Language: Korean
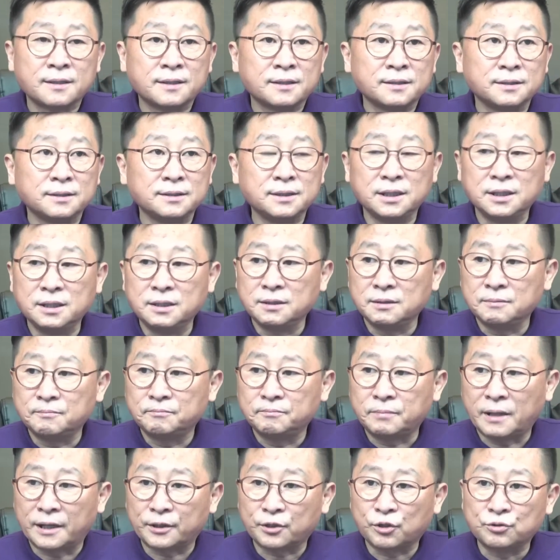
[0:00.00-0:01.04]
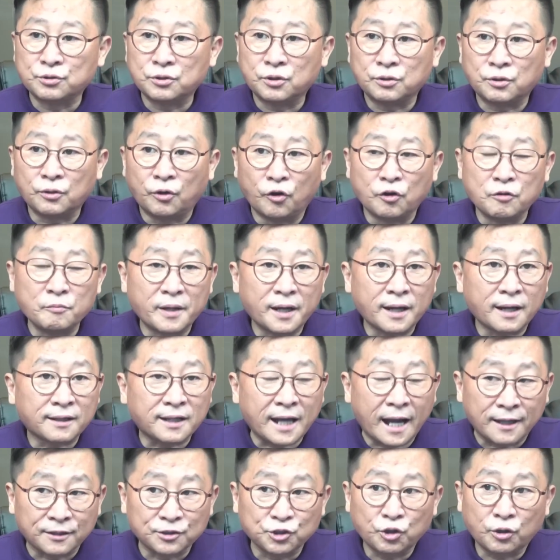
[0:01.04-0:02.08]
이 발언을 얼마나
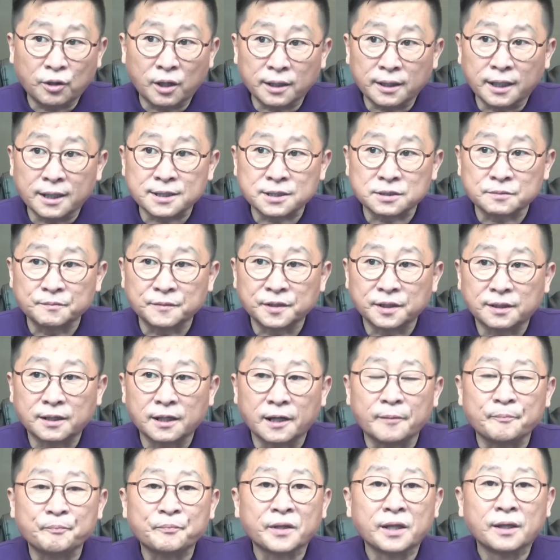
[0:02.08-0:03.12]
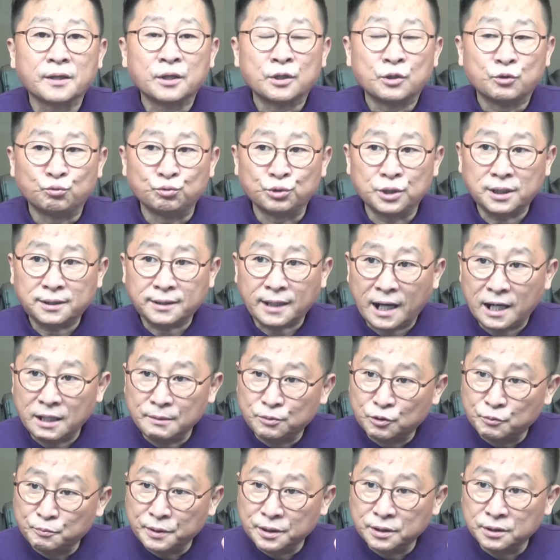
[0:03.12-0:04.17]
강력하게 했습니까? 우리
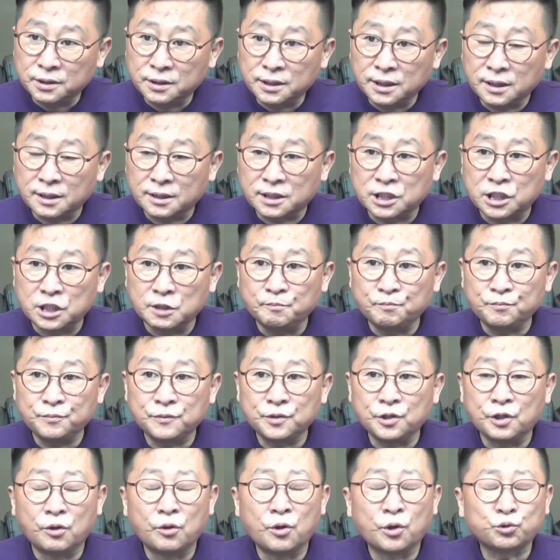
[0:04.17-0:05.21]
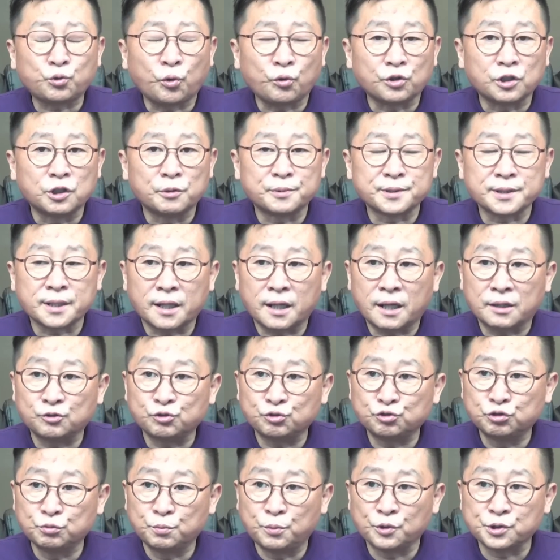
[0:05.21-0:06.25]
탈북민들이 김영호 통일부 장관
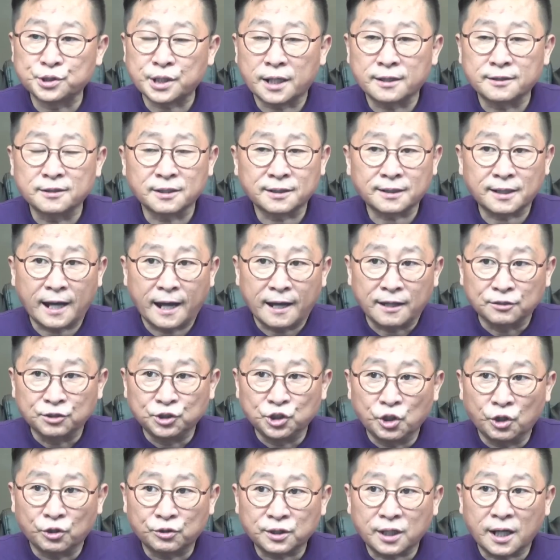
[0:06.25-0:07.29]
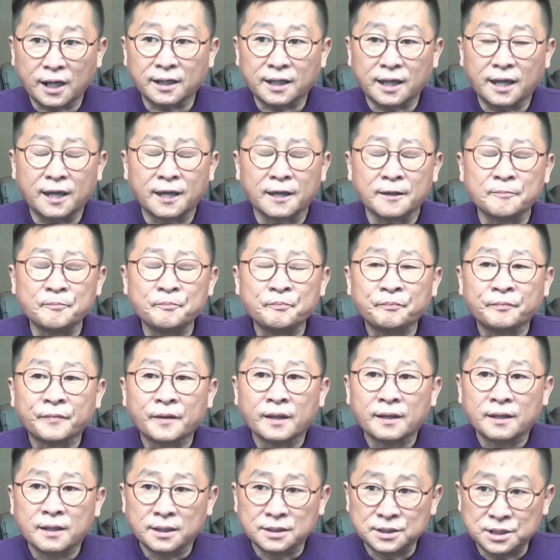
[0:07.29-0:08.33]
후보자를 강력하게
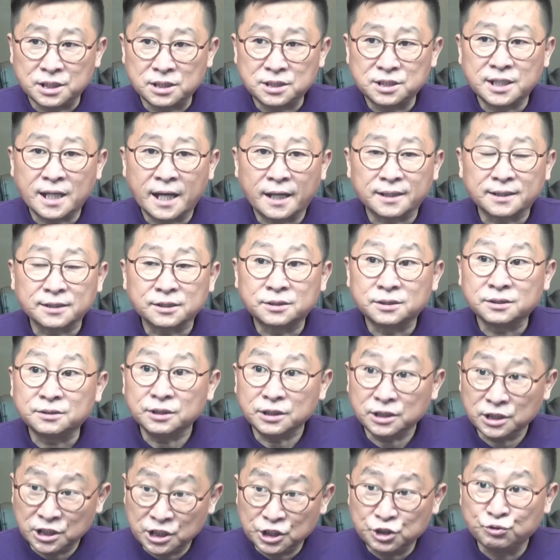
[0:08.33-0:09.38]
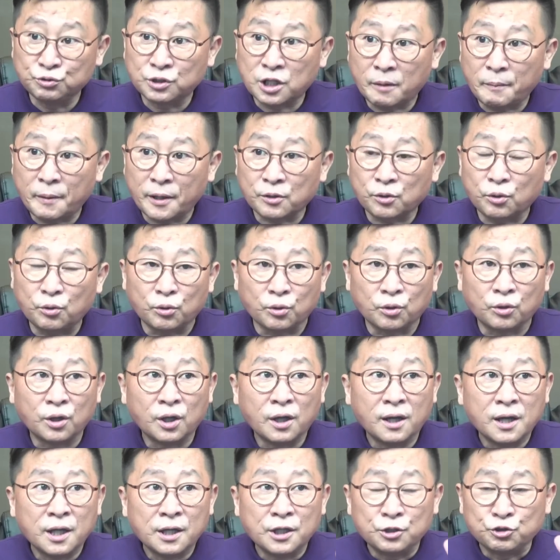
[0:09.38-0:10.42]
지지하는 그 이유가 바로
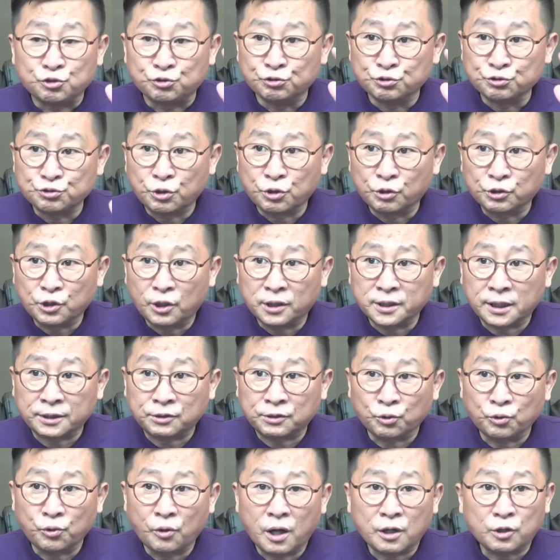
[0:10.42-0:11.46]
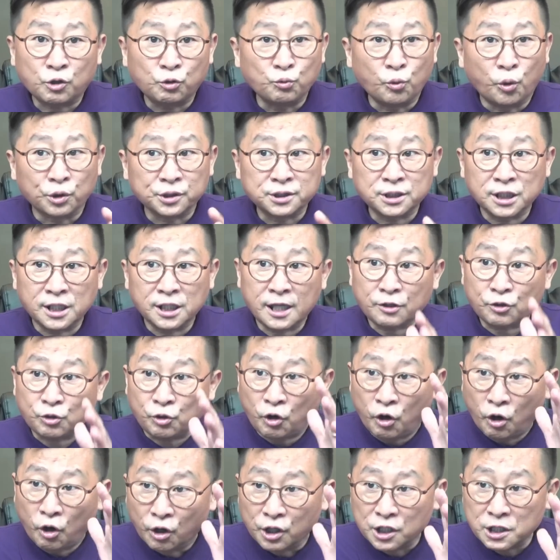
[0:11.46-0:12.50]
윤석열 대통령하고 워딩이
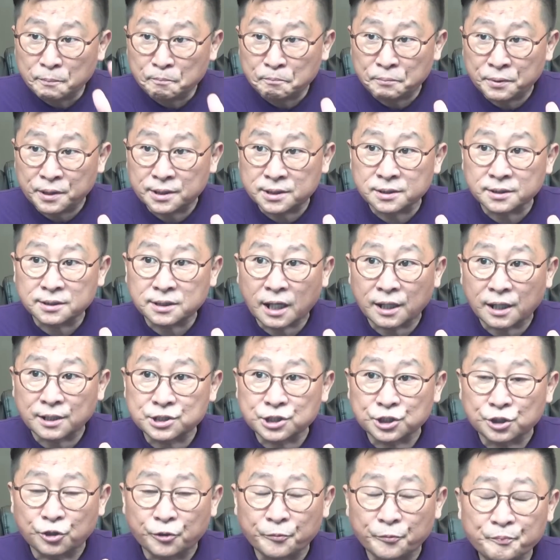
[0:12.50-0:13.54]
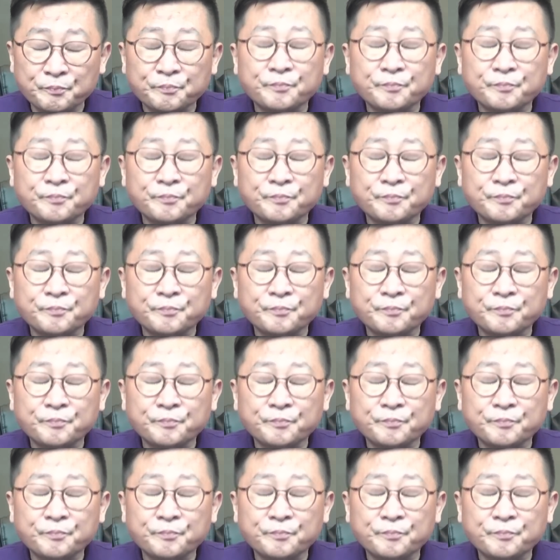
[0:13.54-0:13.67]
거의 비슷하지요.